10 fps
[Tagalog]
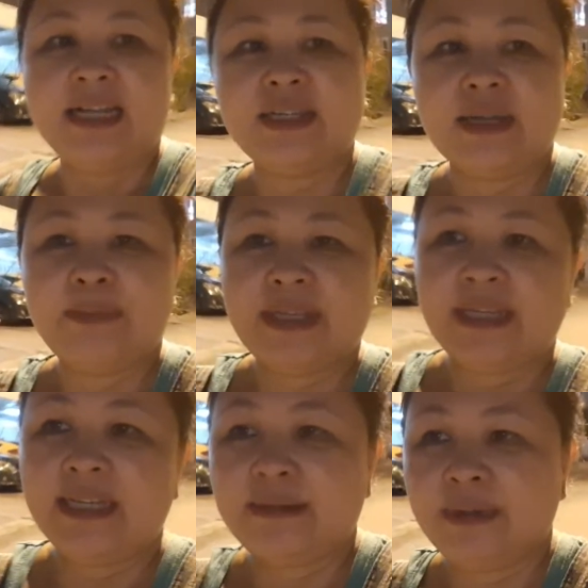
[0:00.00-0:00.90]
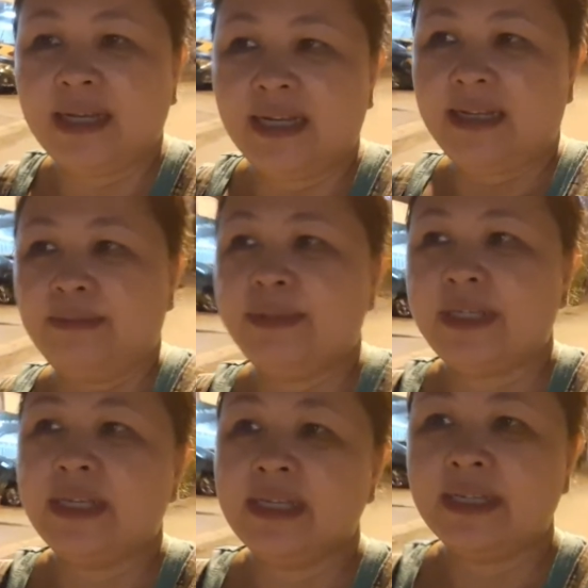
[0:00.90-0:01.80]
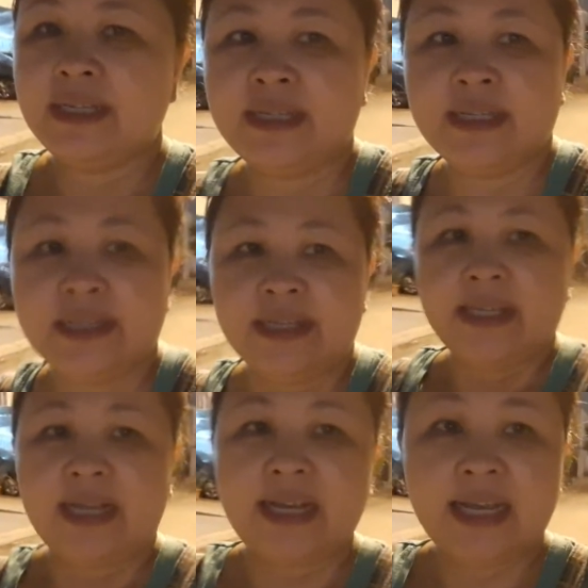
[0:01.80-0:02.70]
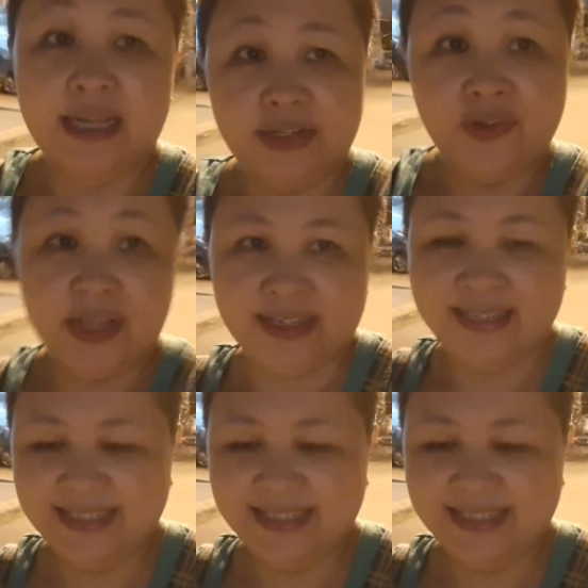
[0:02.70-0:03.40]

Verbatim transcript: Grabe yung init mga lalabs. Akala nyo lang.